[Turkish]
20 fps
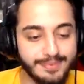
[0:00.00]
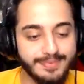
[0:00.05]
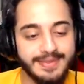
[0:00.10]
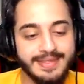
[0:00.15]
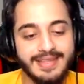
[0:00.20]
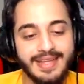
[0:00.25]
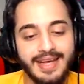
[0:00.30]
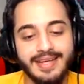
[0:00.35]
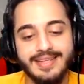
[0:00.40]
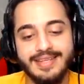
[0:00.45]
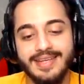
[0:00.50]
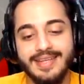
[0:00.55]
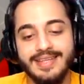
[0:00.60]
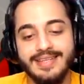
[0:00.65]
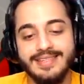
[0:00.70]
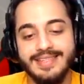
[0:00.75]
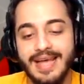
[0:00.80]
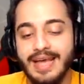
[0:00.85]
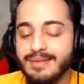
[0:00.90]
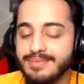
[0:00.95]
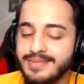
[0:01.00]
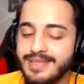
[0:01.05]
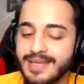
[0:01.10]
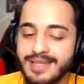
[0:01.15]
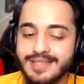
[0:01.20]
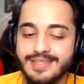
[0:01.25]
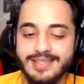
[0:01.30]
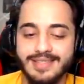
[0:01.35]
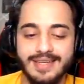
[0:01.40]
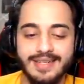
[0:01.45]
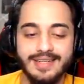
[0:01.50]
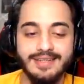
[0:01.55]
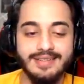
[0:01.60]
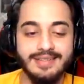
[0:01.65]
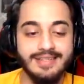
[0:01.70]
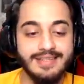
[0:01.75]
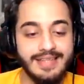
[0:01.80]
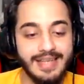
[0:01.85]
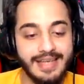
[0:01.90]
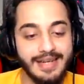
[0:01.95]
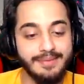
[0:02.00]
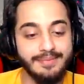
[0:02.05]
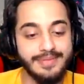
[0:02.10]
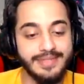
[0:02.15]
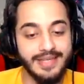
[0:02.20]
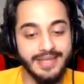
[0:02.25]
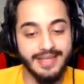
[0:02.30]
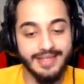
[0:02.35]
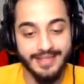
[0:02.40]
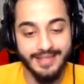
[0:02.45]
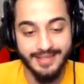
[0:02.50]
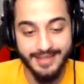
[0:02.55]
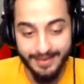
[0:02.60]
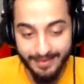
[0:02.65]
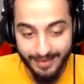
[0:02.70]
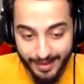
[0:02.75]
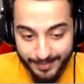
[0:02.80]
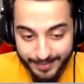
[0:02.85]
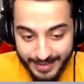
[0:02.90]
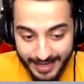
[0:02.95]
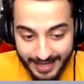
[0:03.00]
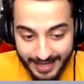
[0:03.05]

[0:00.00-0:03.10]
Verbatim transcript: bin like gelirse hem challenge'ların seri bir şekilde devamı